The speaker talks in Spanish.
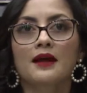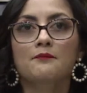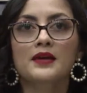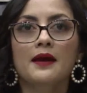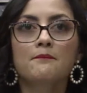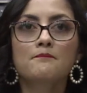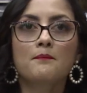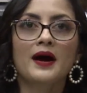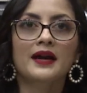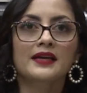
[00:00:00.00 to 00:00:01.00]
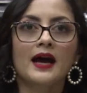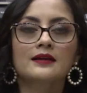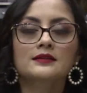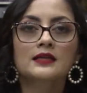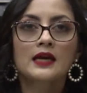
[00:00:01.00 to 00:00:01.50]
también
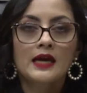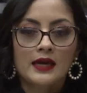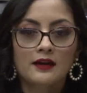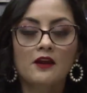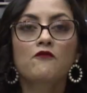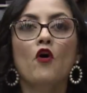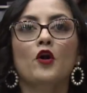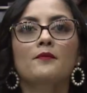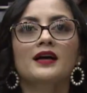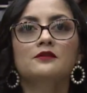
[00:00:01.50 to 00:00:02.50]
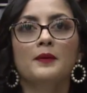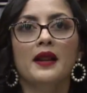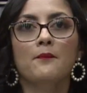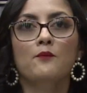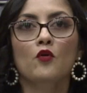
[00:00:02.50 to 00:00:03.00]
varias reformas
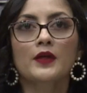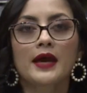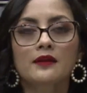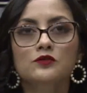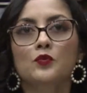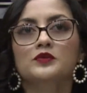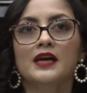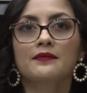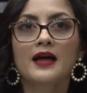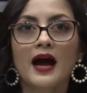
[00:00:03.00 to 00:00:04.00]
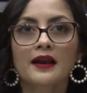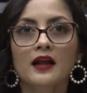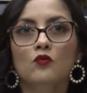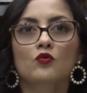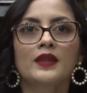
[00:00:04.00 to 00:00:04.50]
para poder subsanar
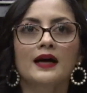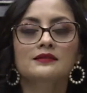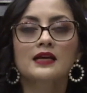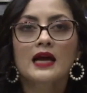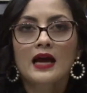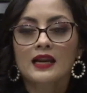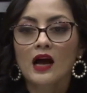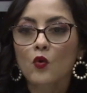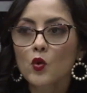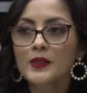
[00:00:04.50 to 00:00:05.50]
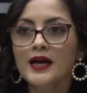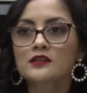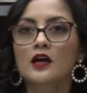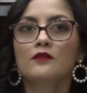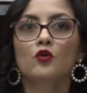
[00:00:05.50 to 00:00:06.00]
algunas
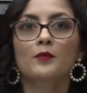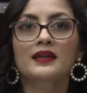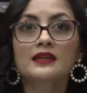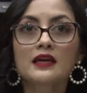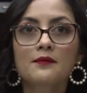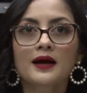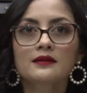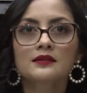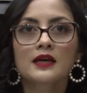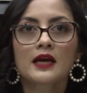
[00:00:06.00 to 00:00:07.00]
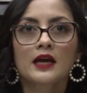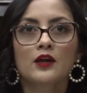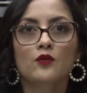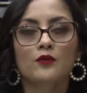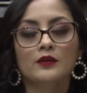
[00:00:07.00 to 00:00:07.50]
lagunas normativas en
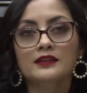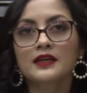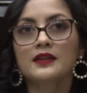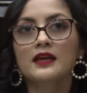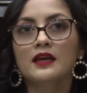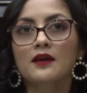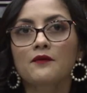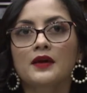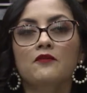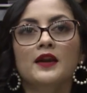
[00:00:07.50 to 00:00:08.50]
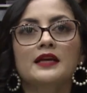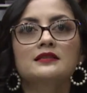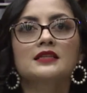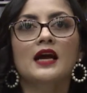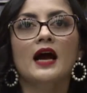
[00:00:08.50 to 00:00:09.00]
lo que tiene que ver en
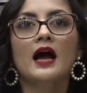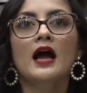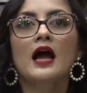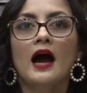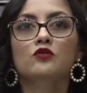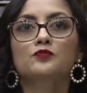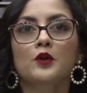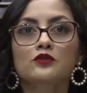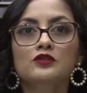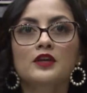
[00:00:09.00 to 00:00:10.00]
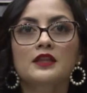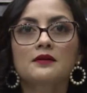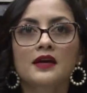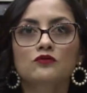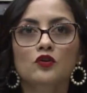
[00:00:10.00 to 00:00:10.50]
referencia a los
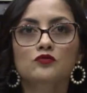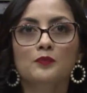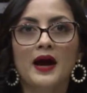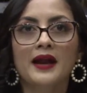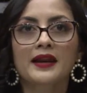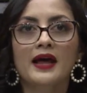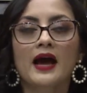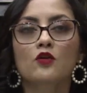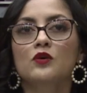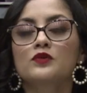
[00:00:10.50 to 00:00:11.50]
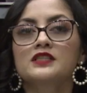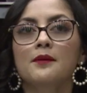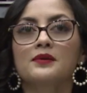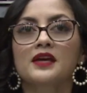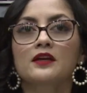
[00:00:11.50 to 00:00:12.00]
procedimientos para los
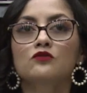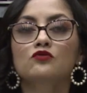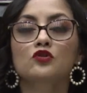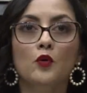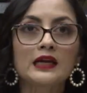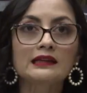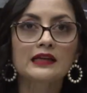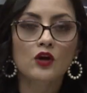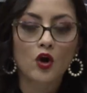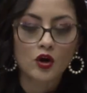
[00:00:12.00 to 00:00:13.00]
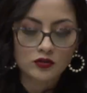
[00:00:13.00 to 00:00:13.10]
enjuiciamientos políticos